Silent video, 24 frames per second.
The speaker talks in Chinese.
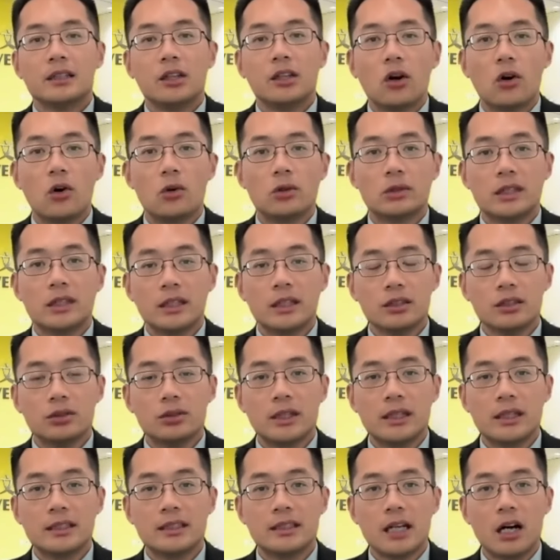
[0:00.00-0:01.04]
有的
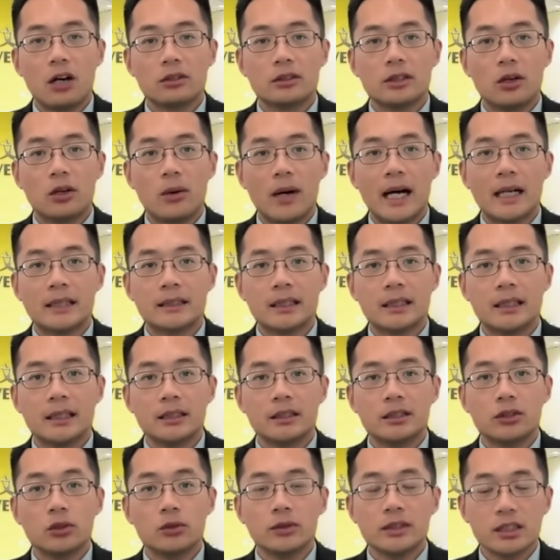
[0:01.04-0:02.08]
学校的话
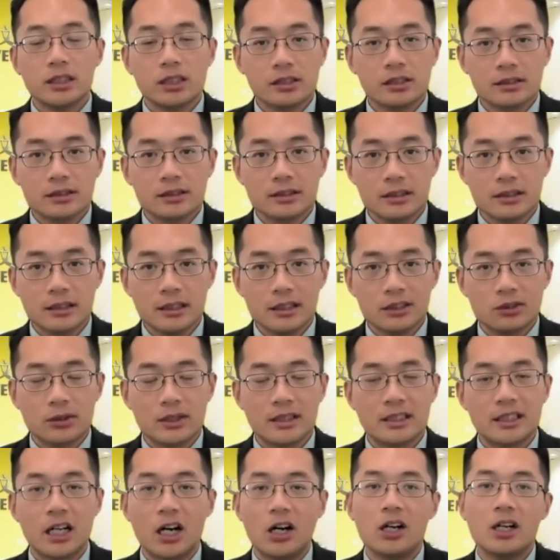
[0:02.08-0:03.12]
呢，尤其是私立
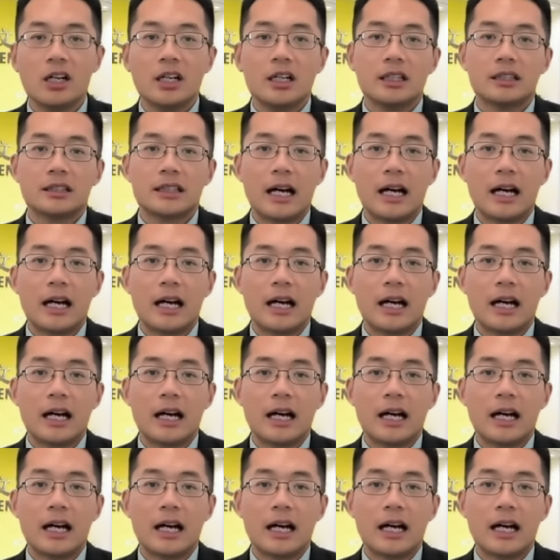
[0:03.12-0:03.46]
学校，